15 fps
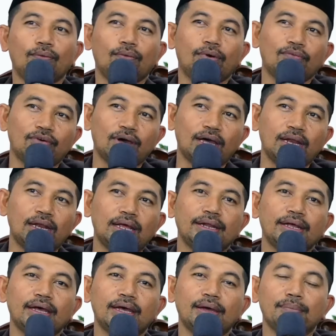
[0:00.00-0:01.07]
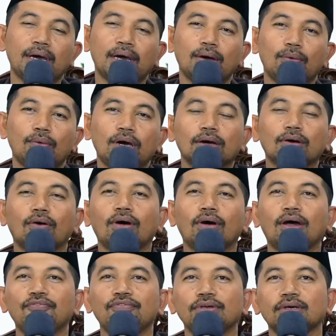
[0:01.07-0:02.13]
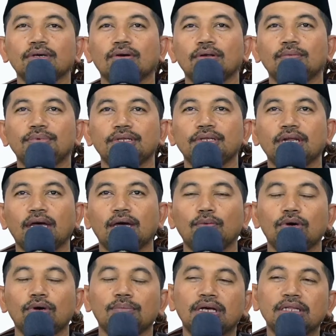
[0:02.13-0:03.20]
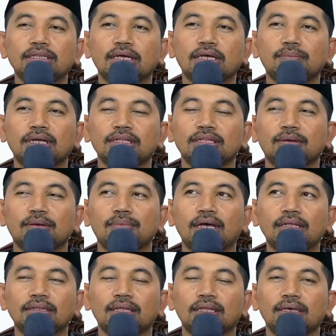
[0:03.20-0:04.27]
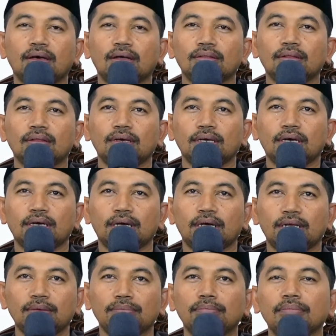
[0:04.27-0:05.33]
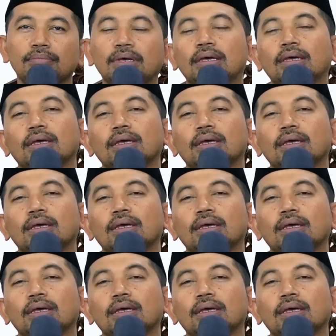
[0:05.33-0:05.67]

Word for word: wa fa'lana ma waqa'a fi qalbina wa mata mata mata ya Allah ya Karim